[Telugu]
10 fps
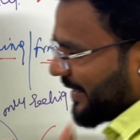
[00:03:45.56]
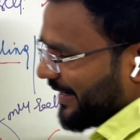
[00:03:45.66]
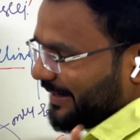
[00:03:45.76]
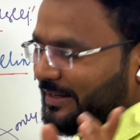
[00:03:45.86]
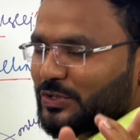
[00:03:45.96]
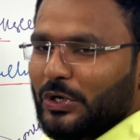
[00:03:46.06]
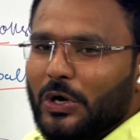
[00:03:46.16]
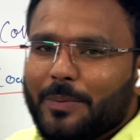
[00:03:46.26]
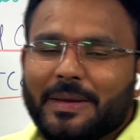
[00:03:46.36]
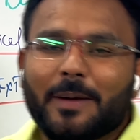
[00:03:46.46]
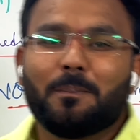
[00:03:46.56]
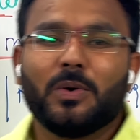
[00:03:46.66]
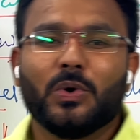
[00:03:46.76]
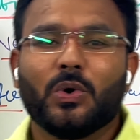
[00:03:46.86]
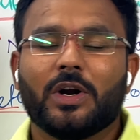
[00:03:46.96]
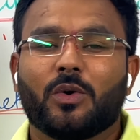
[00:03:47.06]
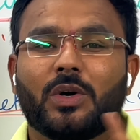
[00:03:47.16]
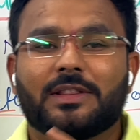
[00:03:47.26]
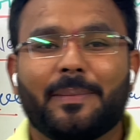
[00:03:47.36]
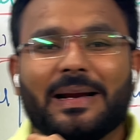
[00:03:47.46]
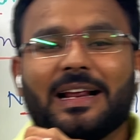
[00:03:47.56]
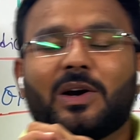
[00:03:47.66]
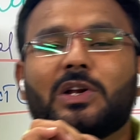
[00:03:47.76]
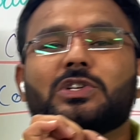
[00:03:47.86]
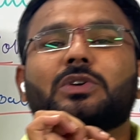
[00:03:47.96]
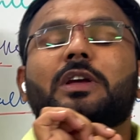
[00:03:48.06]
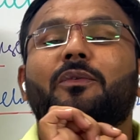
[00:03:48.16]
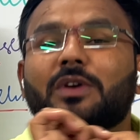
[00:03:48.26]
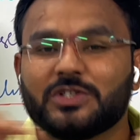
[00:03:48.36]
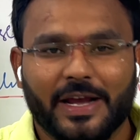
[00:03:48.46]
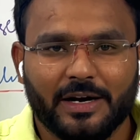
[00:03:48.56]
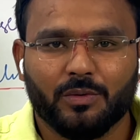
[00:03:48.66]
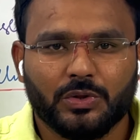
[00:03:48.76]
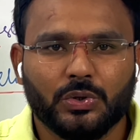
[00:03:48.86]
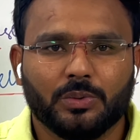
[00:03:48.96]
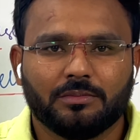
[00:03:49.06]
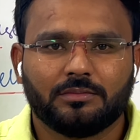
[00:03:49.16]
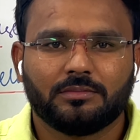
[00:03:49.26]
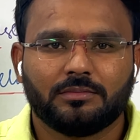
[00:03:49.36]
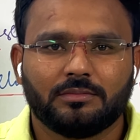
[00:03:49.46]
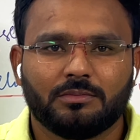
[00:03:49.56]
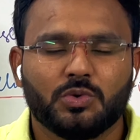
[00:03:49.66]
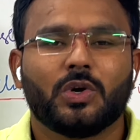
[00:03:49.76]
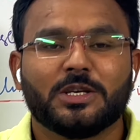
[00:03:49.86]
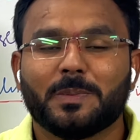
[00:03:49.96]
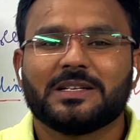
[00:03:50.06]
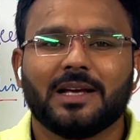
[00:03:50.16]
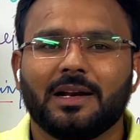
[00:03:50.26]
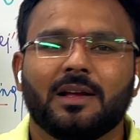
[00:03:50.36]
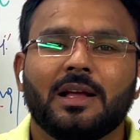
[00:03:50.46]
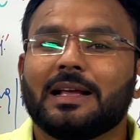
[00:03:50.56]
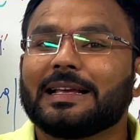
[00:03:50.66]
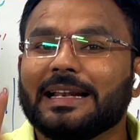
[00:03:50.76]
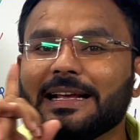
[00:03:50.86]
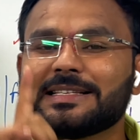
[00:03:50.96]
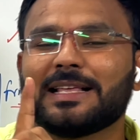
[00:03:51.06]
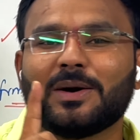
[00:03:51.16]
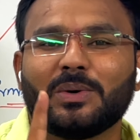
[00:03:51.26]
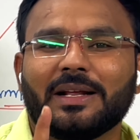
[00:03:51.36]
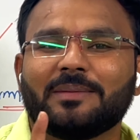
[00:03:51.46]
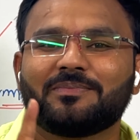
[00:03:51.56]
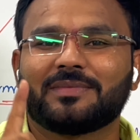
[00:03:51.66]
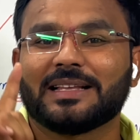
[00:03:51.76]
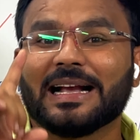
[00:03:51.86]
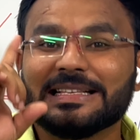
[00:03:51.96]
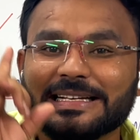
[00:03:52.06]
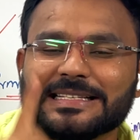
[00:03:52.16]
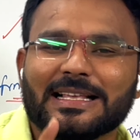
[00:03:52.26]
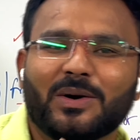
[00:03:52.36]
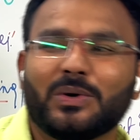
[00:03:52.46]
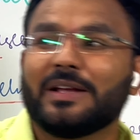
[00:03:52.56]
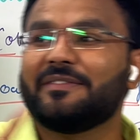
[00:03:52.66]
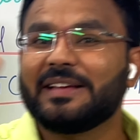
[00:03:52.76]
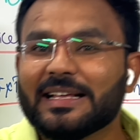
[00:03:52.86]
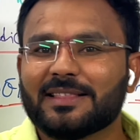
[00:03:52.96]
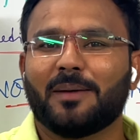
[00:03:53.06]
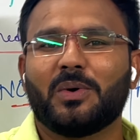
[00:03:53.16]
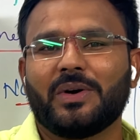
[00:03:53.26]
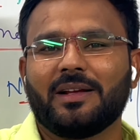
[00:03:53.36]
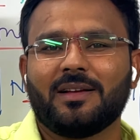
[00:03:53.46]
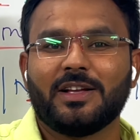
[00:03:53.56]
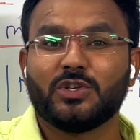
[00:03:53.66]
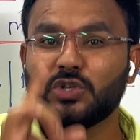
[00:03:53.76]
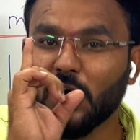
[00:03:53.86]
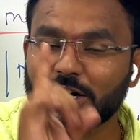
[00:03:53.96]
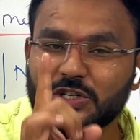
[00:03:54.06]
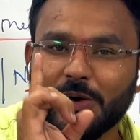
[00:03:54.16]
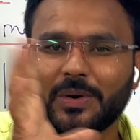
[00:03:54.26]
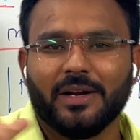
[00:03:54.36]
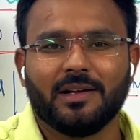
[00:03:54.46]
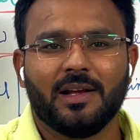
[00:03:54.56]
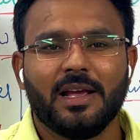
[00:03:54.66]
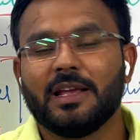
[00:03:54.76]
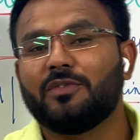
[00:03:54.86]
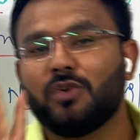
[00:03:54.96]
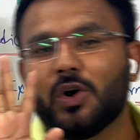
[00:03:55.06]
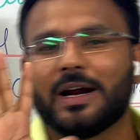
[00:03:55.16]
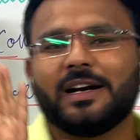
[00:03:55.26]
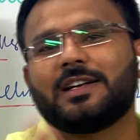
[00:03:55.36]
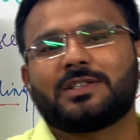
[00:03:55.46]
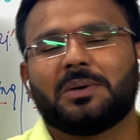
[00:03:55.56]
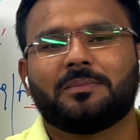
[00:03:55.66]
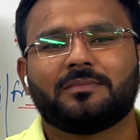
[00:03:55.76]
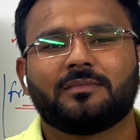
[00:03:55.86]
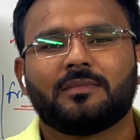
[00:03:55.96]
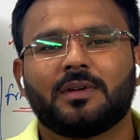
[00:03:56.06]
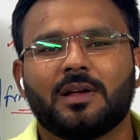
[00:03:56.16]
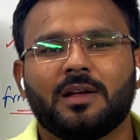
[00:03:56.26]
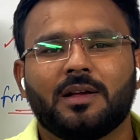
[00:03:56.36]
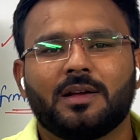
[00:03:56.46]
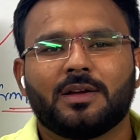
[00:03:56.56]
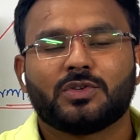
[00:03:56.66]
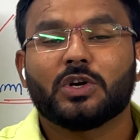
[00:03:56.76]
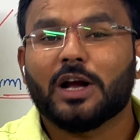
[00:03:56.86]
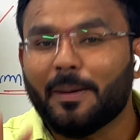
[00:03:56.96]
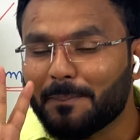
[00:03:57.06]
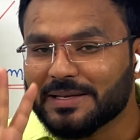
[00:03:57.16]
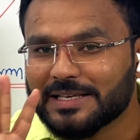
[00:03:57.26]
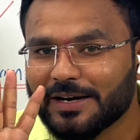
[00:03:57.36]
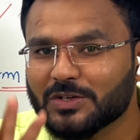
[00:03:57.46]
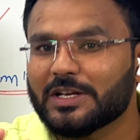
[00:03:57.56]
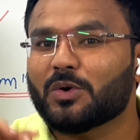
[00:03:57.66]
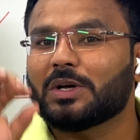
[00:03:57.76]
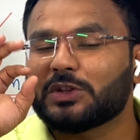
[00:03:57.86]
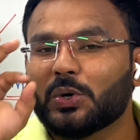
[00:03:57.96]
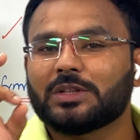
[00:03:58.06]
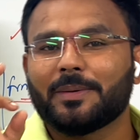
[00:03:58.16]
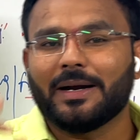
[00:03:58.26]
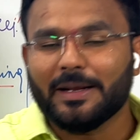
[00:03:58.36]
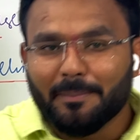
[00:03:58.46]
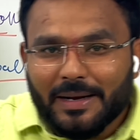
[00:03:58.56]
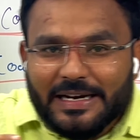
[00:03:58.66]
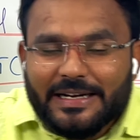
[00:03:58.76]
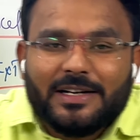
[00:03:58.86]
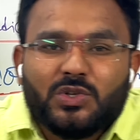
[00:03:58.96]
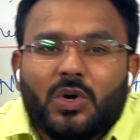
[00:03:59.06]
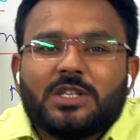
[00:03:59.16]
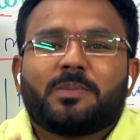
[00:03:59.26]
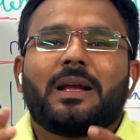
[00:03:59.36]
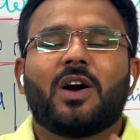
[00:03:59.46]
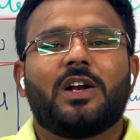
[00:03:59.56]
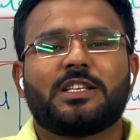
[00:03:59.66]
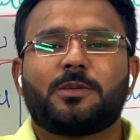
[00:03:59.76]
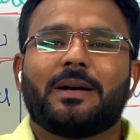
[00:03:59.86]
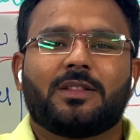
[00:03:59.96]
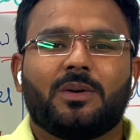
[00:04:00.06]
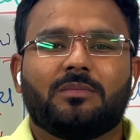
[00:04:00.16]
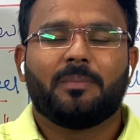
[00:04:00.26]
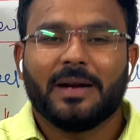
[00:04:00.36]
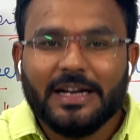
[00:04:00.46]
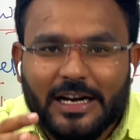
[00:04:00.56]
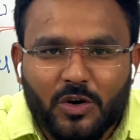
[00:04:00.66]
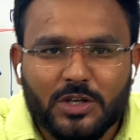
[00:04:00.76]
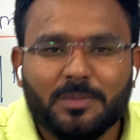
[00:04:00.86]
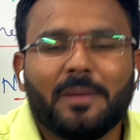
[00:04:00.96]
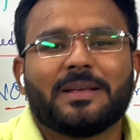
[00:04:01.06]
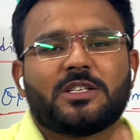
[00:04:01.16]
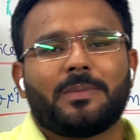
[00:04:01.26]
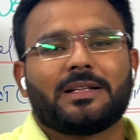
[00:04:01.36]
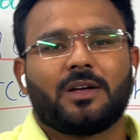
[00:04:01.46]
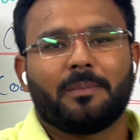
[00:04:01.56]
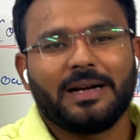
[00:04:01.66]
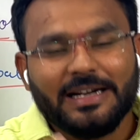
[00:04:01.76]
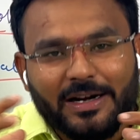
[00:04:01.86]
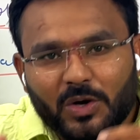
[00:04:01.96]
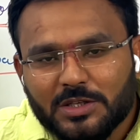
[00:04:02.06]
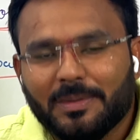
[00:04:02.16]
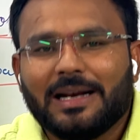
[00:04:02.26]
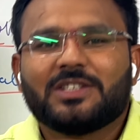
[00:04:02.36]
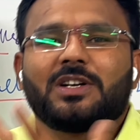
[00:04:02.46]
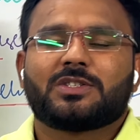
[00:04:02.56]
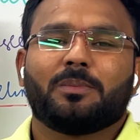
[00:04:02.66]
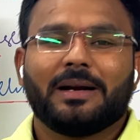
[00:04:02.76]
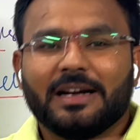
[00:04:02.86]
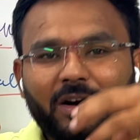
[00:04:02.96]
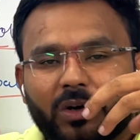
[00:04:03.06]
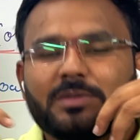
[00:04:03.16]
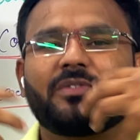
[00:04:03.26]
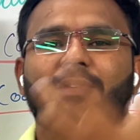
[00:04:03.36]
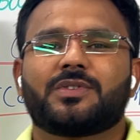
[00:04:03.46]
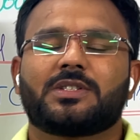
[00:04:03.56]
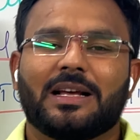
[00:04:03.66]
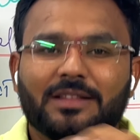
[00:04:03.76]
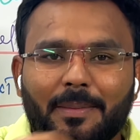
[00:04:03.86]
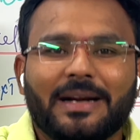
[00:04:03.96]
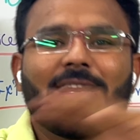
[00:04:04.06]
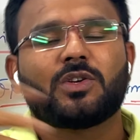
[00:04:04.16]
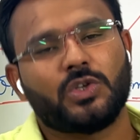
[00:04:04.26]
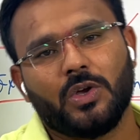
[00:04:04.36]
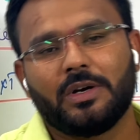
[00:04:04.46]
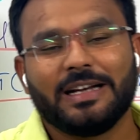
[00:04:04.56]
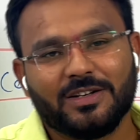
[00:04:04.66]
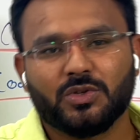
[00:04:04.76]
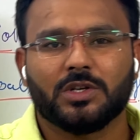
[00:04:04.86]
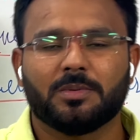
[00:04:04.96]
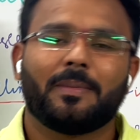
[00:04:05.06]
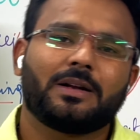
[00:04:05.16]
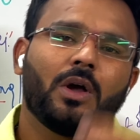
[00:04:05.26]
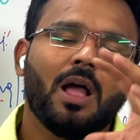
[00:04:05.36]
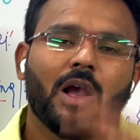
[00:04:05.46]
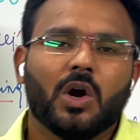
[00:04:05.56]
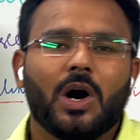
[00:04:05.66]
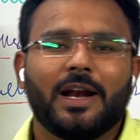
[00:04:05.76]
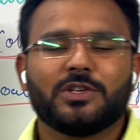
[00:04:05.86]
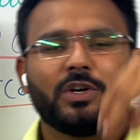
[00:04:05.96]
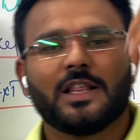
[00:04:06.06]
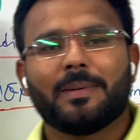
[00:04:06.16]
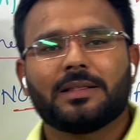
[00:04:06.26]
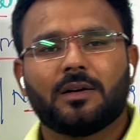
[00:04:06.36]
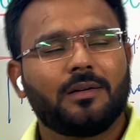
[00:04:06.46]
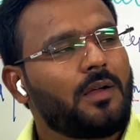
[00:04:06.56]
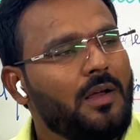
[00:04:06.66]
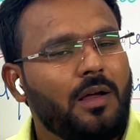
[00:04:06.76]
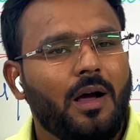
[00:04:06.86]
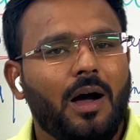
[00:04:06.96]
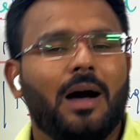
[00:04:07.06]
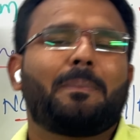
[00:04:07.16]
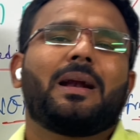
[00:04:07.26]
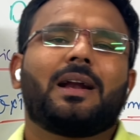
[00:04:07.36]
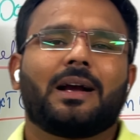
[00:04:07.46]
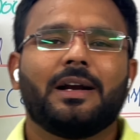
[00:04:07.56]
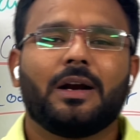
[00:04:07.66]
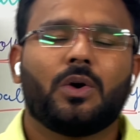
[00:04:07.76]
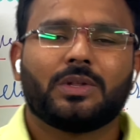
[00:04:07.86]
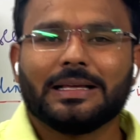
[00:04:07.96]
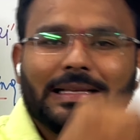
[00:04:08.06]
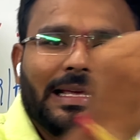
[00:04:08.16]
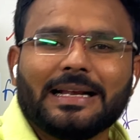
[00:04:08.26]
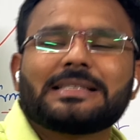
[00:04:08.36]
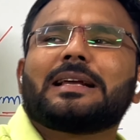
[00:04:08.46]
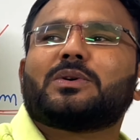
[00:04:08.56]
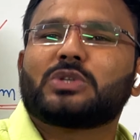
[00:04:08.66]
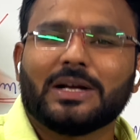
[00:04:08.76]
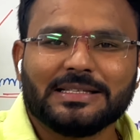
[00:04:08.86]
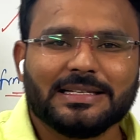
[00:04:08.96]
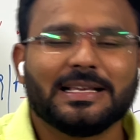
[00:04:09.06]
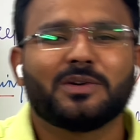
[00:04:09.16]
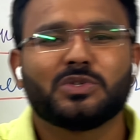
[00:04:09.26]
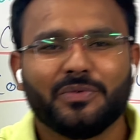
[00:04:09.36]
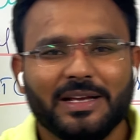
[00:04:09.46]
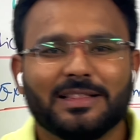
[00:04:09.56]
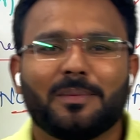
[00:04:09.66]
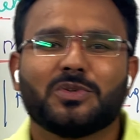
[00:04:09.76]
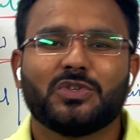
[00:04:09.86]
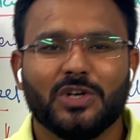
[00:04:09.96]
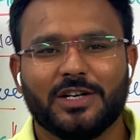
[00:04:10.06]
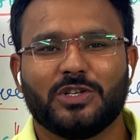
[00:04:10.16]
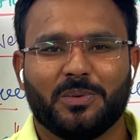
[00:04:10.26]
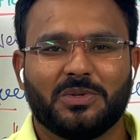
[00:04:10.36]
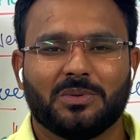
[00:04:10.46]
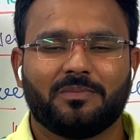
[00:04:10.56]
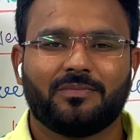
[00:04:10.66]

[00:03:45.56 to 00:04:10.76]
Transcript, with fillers: అండి సో మీరు ఎప్పుడు కూడా కొత్త మెడికల్ కాలేజ్లో ఎవరు జాయిన్ అవ్వద్దు సో ఎస్పెషల్లీ కిర్గిస్తాన్ ఒకటి కజకిస్తాన్ ఒకటి వియత్నాం ఒకటి జార్జియా ఒకటి ఈ ఫోర్ కంట్రీస్లో సో కంపల్సరీగా వస్తే కొత్త కొత్త అంటే మన ఇండియన్స్ కోసమే కాలేజెస్ పెడతారు మన ఇండియన్ కోసమే మెస్ పెడతారు మన ఇండియన్ కోసమే లెక్చరర్స్ మన ఇండియన్ కోసమే ప్రొఫెసర్స్ అంతా మన ఇండియన్ ఇండియన్స్ కోసమే బట్ కాలేజ్ ఉండేది మాత్రం ఆ పలానా కంట్రీలో ఉంటుంది కిర్గిస్తాన్ అవ్వచ్చు కజకిస్తాన్ అవ్వచ్చు వియత్నాం అవ్వచ్చు జార్జియా అవ్వచ్చు